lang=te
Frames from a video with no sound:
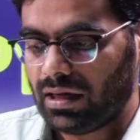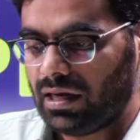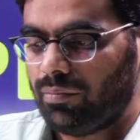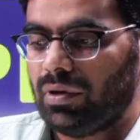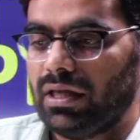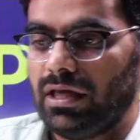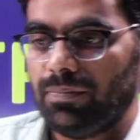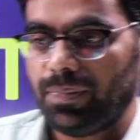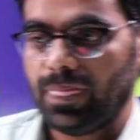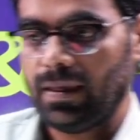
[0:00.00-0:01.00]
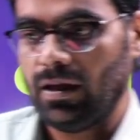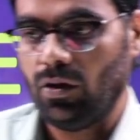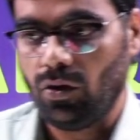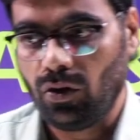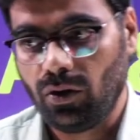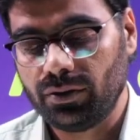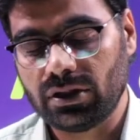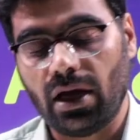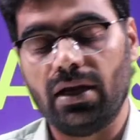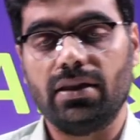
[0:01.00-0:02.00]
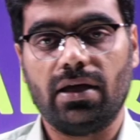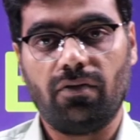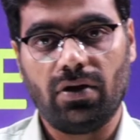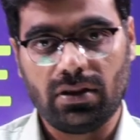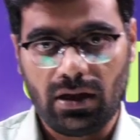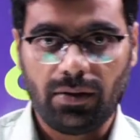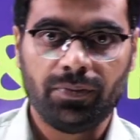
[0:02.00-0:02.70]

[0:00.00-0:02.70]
ఏడబ్ల్యూలో జాయిన్ అయిన తర్వాత